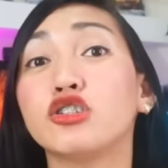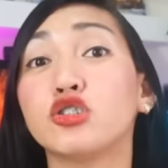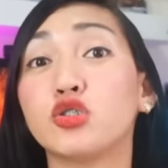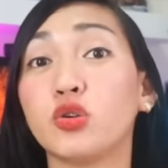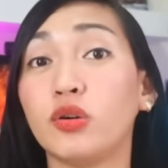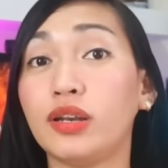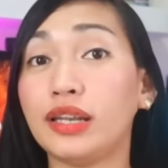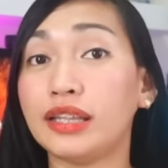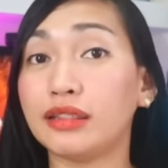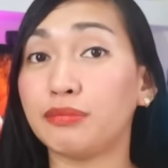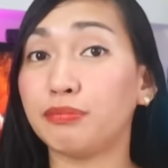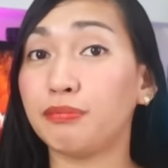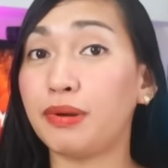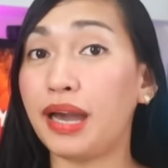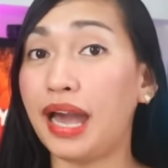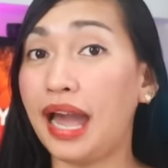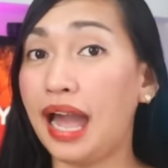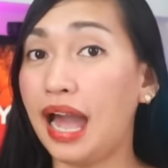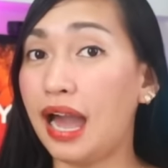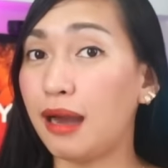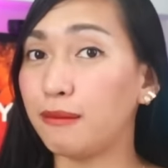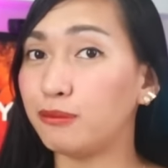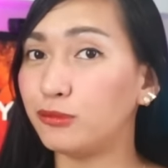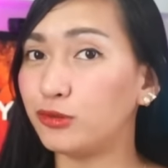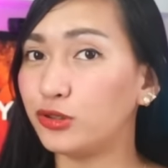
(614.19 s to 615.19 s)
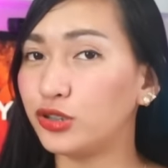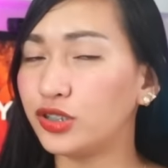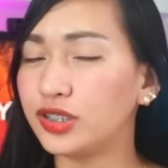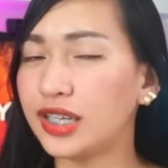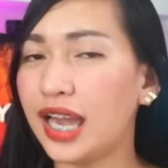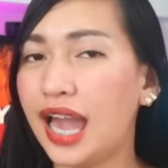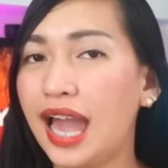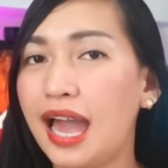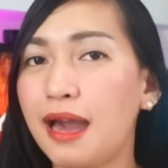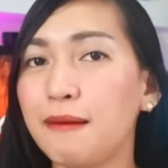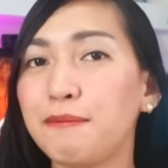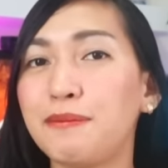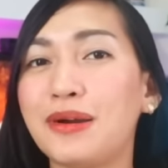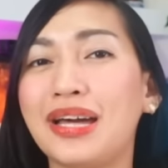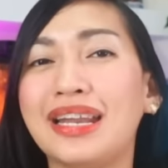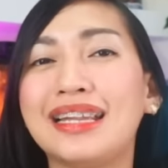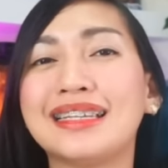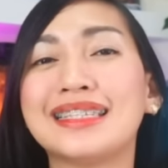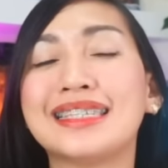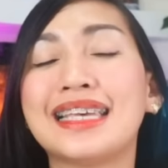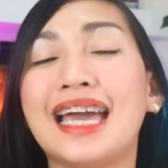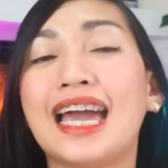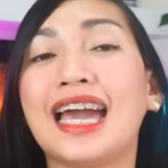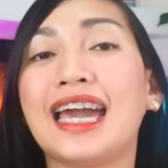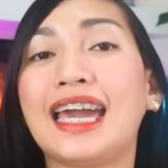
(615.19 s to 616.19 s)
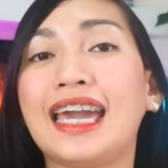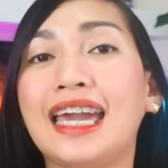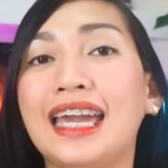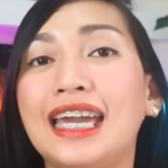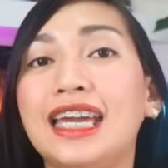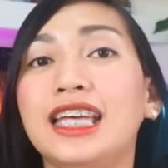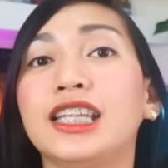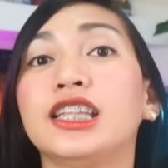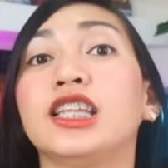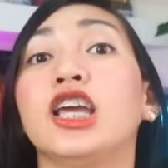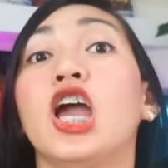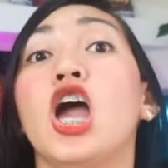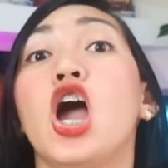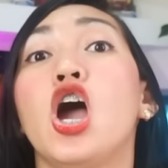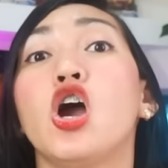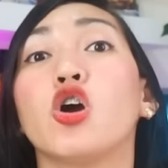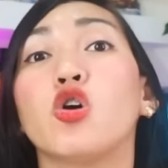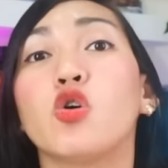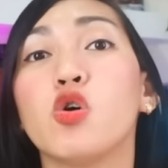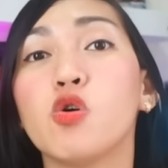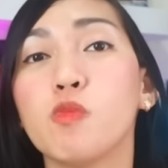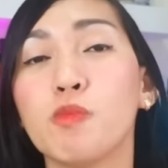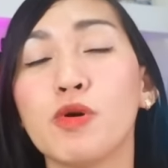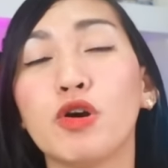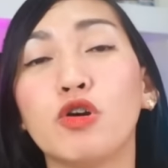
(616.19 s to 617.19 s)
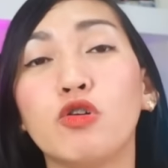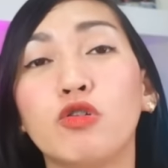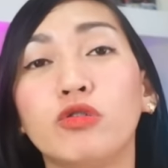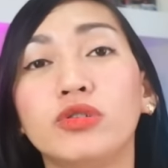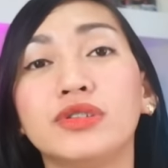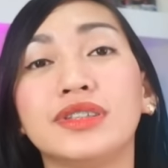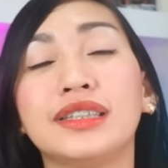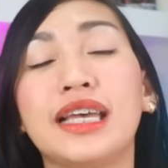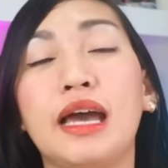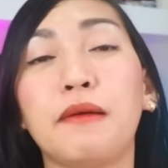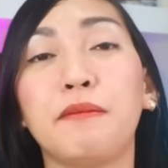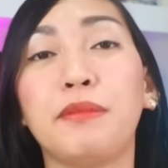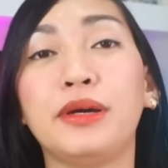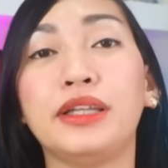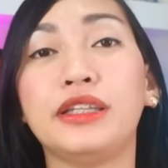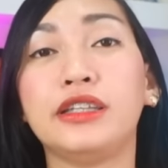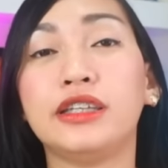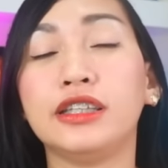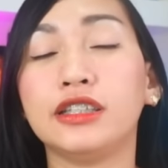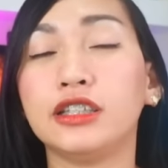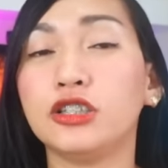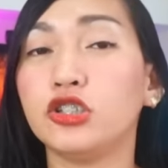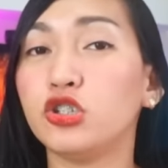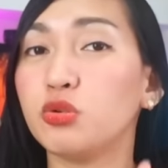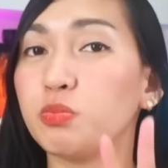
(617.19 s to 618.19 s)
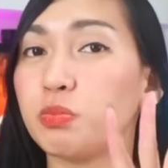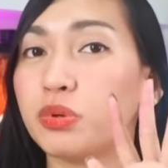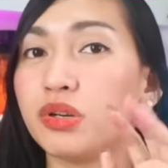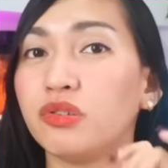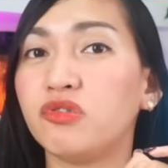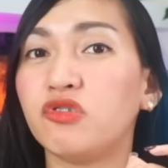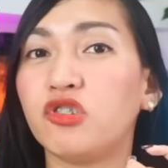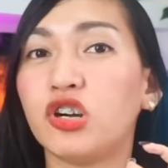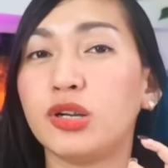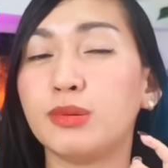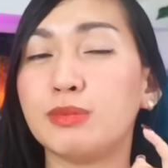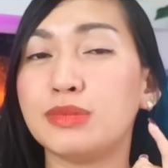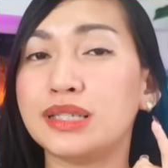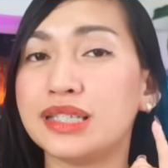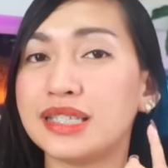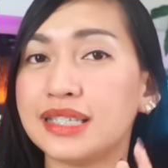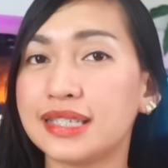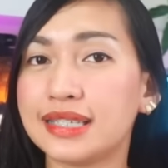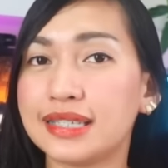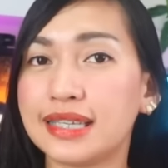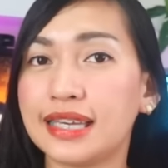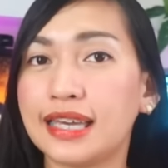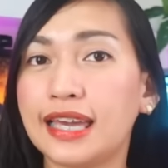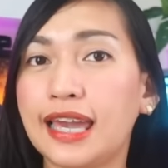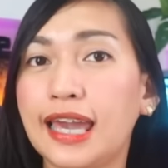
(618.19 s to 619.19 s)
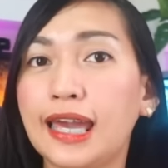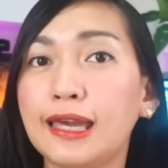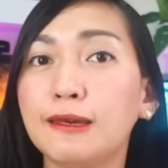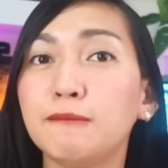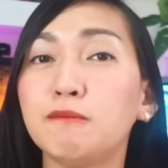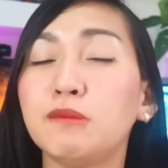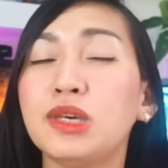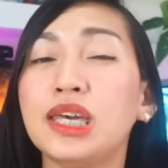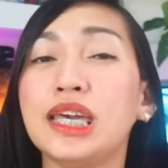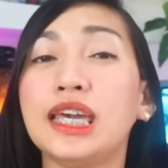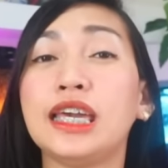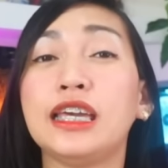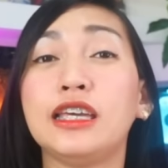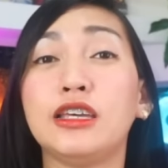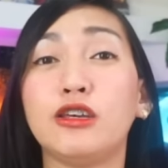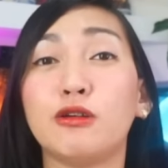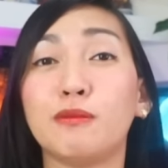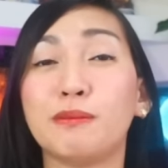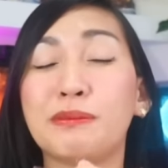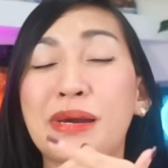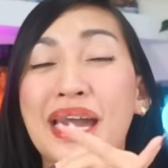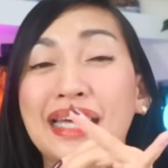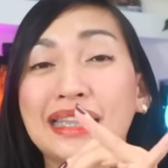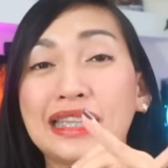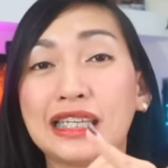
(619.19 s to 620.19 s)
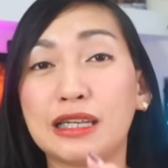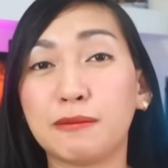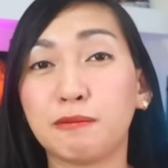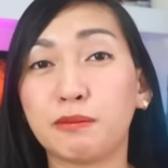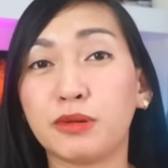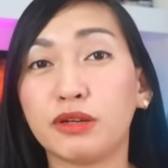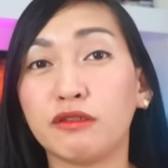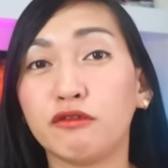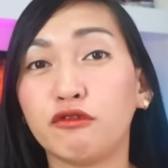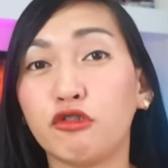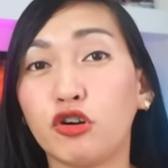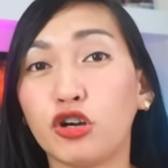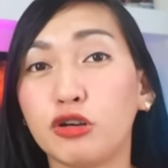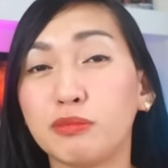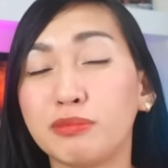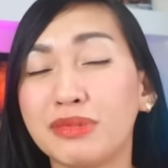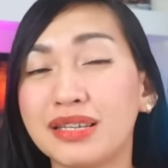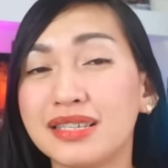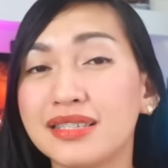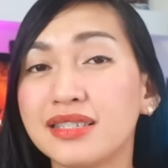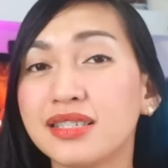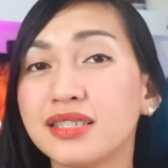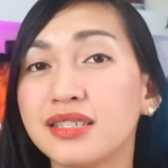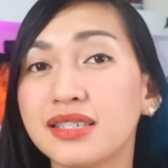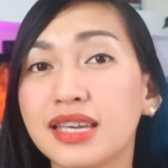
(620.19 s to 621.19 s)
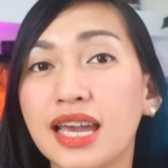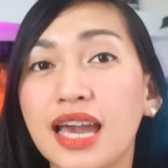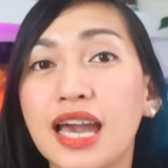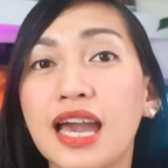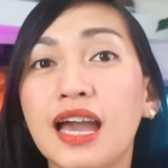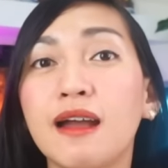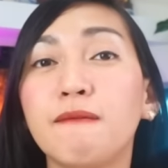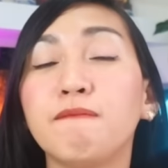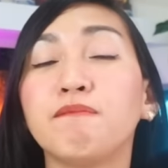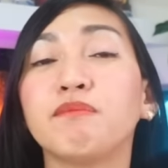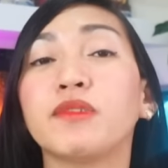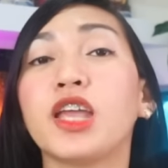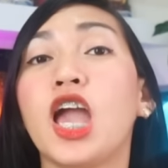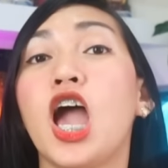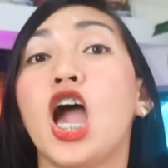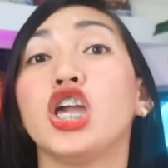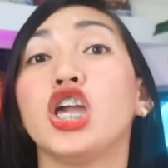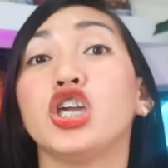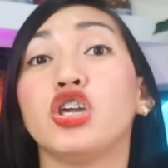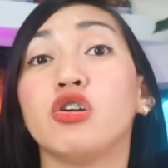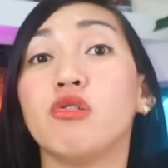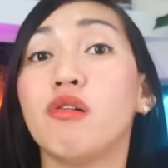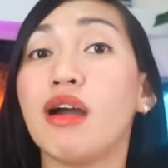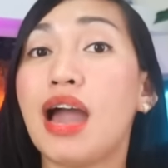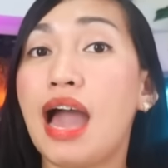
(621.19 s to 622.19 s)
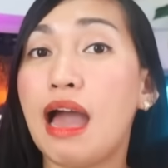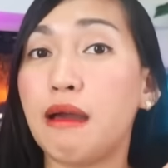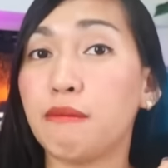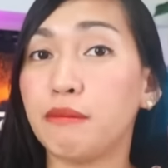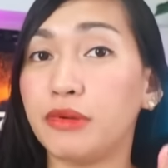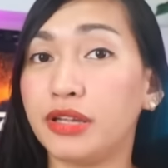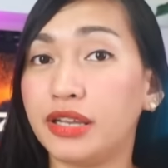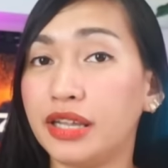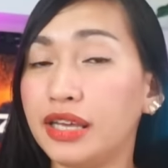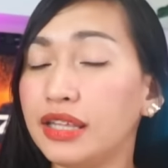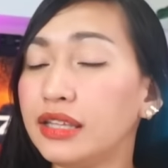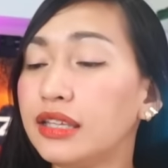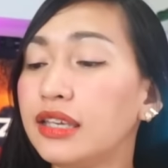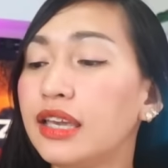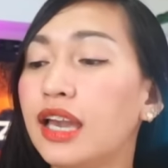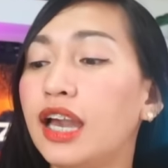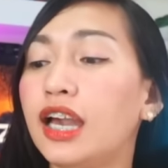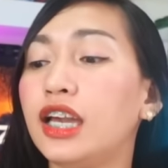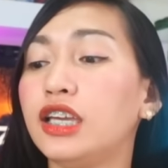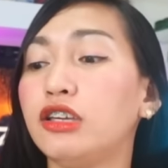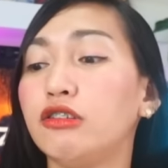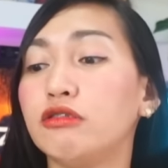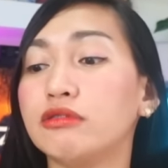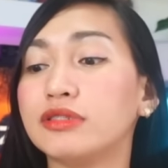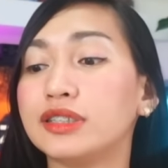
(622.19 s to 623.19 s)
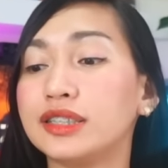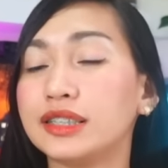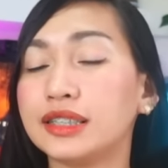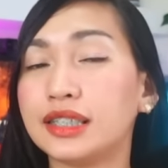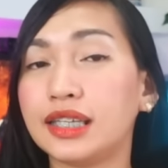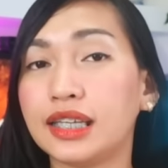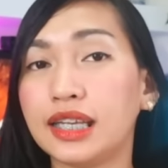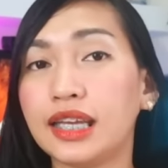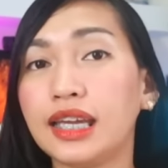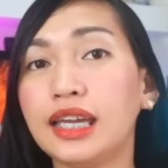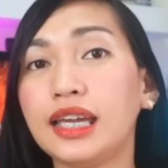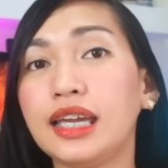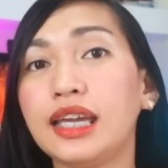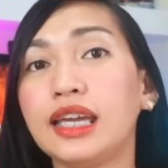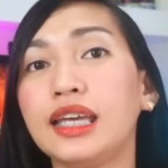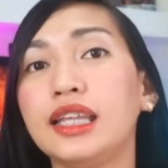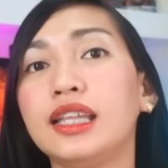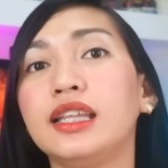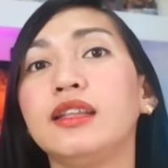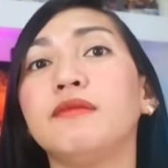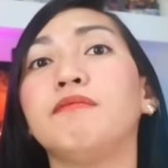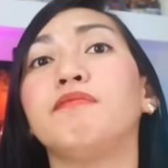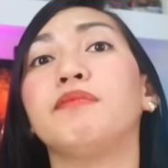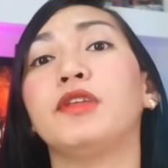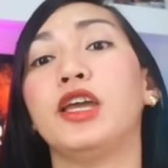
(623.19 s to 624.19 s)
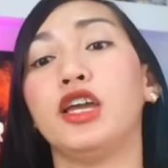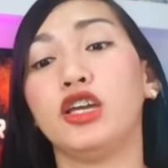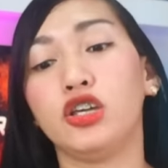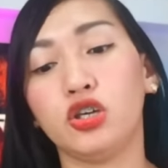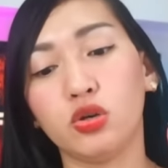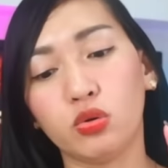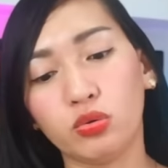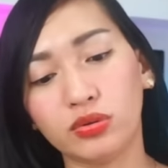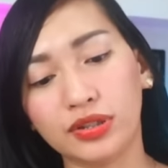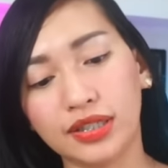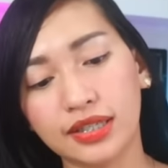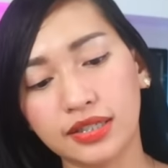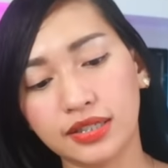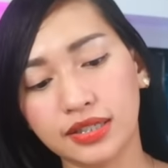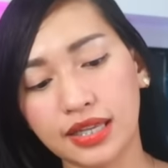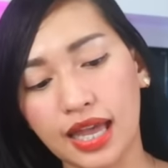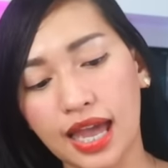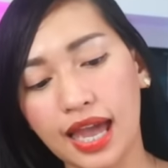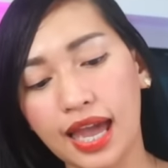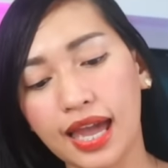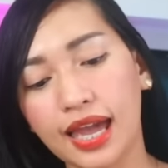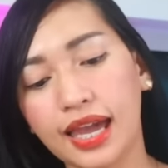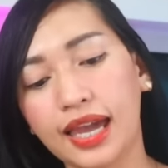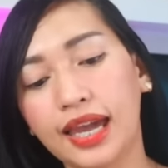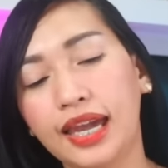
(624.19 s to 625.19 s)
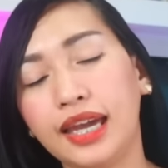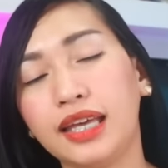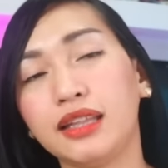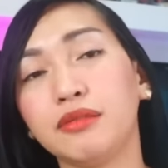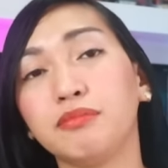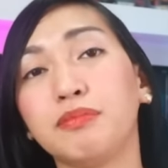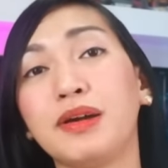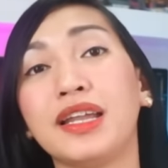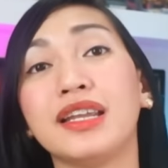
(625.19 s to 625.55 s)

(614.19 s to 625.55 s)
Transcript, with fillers: sulit baka mo siya. Para sa akin, kung pag-uusapan natin yung performance sa gaming, yung battery performance niya, yung camera niya, yung screen, yung design.